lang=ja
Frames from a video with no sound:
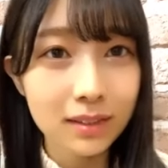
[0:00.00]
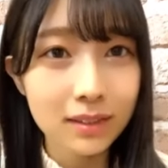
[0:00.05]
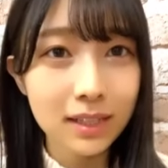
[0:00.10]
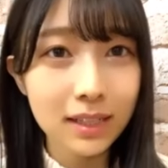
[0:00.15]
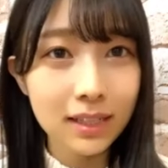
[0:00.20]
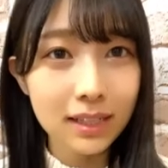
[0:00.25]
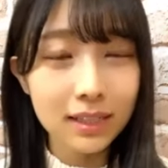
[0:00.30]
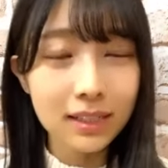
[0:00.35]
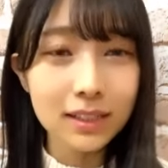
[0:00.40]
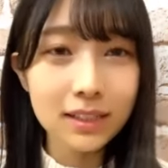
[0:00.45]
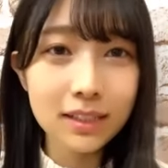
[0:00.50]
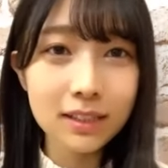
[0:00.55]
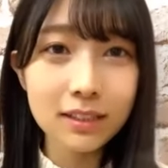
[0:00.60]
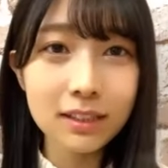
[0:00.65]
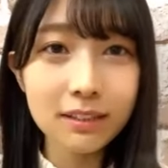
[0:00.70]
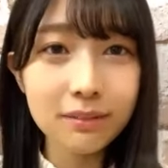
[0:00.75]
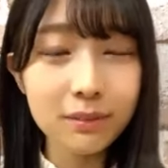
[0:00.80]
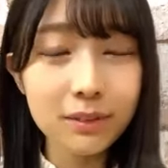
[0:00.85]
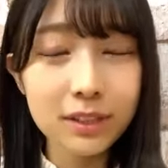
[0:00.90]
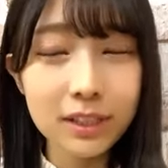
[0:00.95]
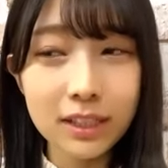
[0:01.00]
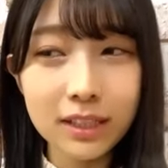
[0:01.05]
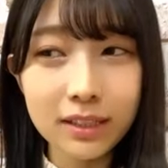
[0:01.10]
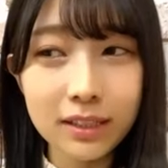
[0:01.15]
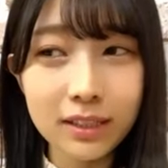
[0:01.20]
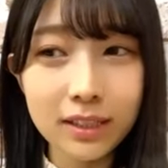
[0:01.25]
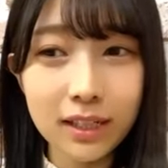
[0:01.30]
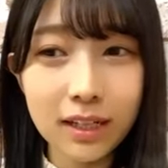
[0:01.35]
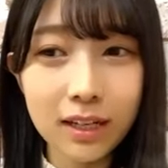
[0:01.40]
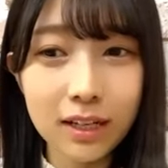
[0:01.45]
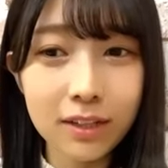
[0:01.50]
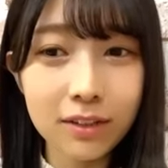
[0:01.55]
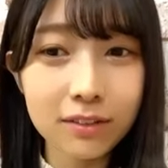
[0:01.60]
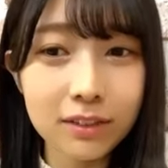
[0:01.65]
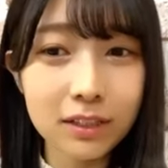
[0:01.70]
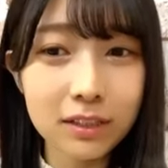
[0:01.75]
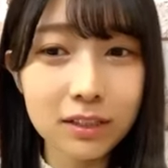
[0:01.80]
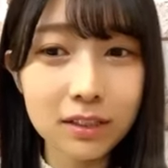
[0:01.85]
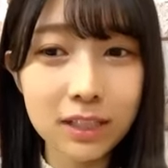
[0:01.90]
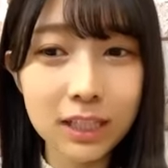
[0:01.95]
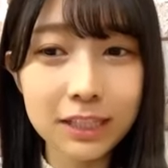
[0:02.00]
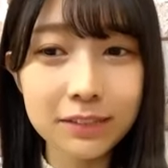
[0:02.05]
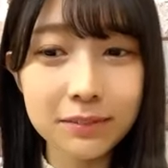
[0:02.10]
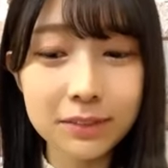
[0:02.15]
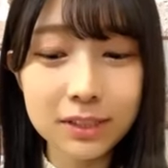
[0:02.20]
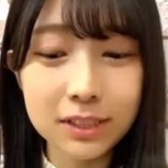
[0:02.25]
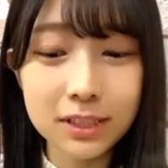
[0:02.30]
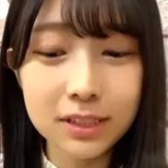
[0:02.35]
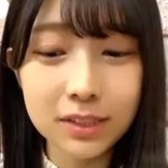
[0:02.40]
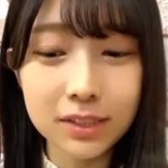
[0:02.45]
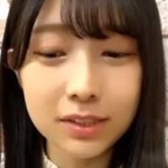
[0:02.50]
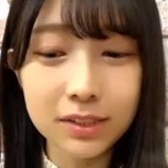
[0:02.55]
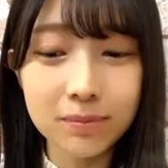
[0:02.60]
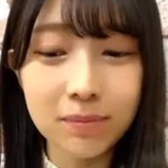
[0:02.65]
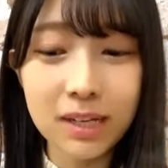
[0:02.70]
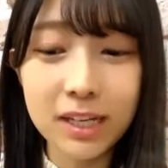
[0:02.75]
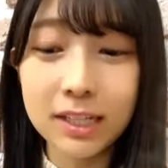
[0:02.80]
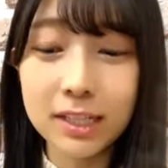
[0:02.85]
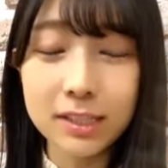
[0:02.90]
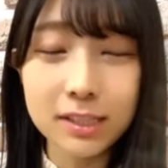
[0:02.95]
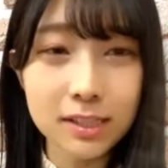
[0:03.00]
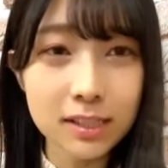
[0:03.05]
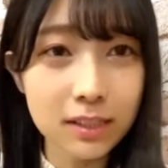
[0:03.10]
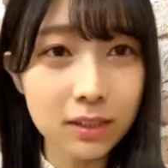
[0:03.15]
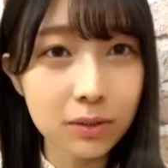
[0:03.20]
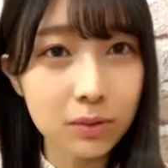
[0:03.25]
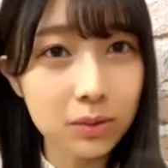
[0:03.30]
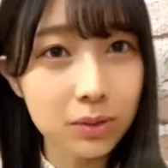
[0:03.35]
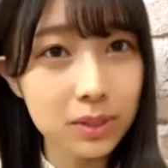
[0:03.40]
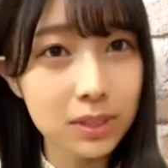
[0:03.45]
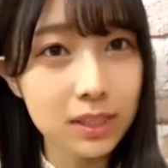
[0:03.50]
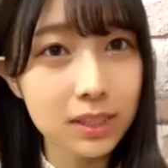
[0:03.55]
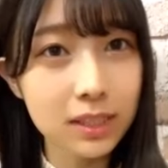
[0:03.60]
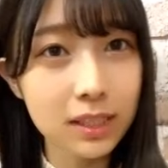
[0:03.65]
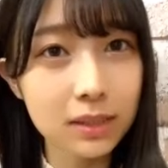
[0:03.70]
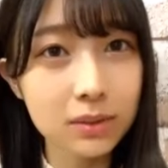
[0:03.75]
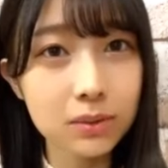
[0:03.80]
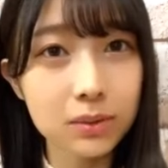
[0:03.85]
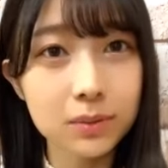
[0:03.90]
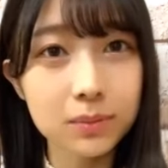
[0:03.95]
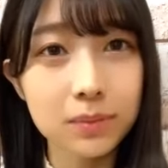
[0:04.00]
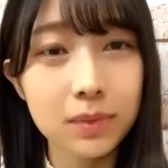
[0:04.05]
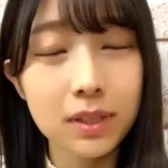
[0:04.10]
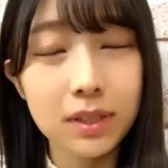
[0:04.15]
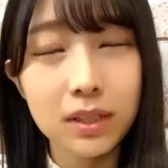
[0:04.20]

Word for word: なかなかでもねあれよねゲーム実況毎日更新やと